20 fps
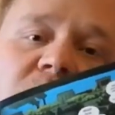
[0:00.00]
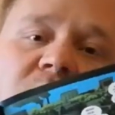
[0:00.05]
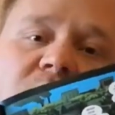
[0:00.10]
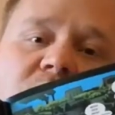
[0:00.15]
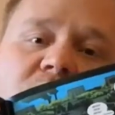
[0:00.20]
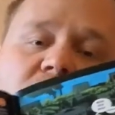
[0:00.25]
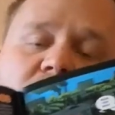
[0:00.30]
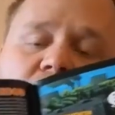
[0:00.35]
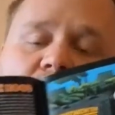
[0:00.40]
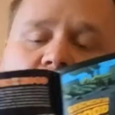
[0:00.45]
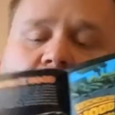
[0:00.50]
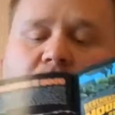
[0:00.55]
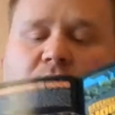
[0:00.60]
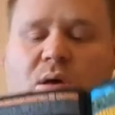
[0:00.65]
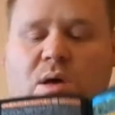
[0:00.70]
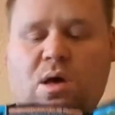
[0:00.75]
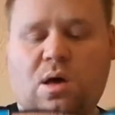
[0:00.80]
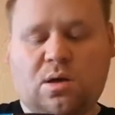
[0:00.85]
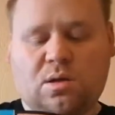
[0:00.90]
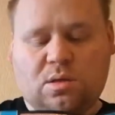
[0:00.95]
welche
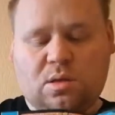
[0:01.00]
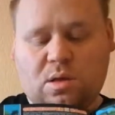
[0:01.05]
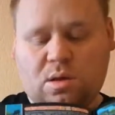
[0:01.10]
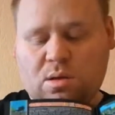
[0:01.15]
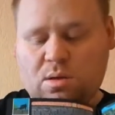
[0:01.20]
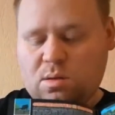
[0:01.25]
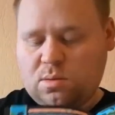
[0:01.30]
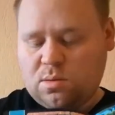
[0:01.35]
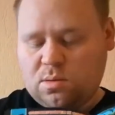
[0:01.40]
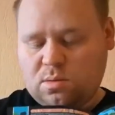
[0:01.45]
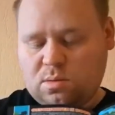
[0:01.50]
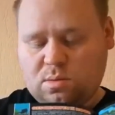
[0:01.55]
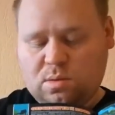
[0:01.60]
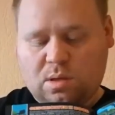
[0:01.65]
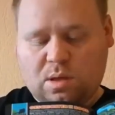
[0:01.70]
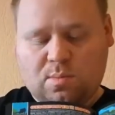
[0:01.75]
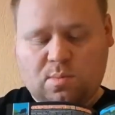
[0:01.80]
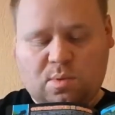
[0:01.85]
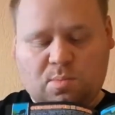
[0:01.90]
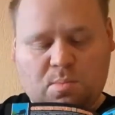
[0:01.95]
Charakter
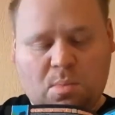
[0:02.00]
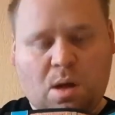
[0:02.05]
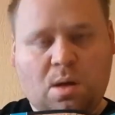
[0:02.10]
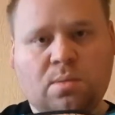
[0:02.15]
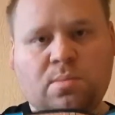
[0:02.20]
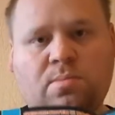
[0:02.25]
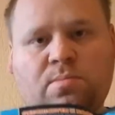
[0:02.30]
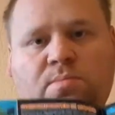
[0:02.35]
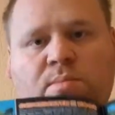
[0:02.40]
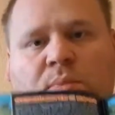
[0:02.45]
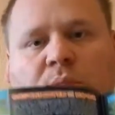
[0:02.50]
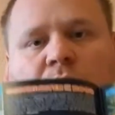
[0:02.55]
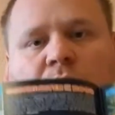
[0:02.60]
damit machen